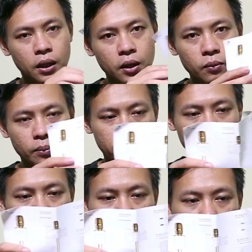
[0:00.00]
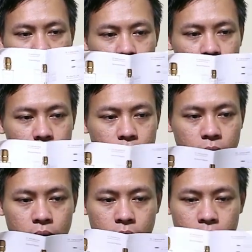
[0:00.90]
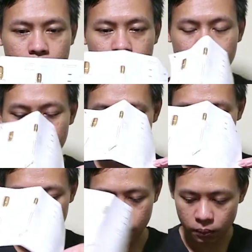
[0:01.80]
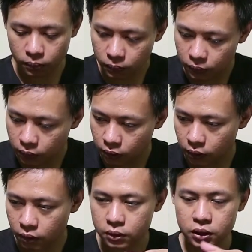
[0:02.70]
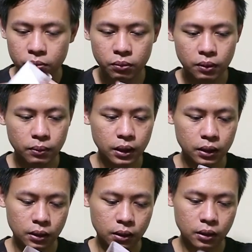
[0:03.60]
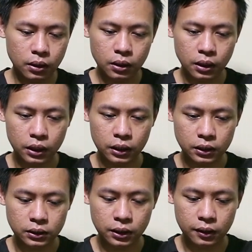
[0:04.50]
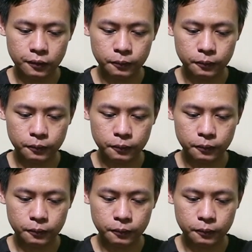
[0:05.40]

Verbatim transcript: lihat manual book. Ini simple banget kertasnya.